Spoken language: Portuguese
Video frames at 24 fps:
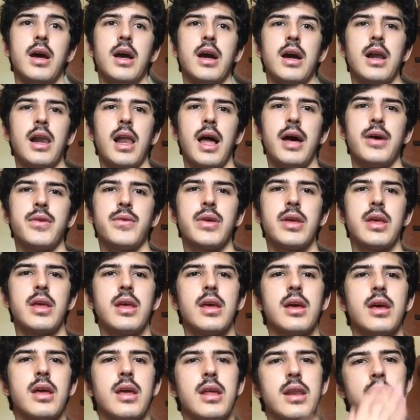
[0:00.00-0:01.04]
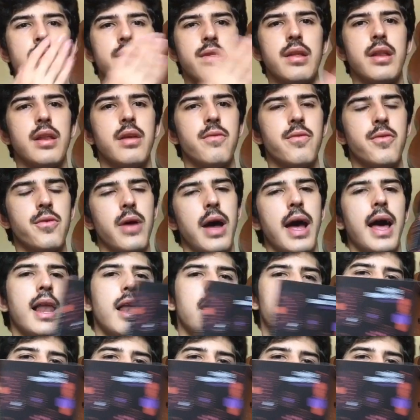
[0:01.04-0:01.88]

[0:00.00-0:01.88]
Claro que aqui nesse livro ela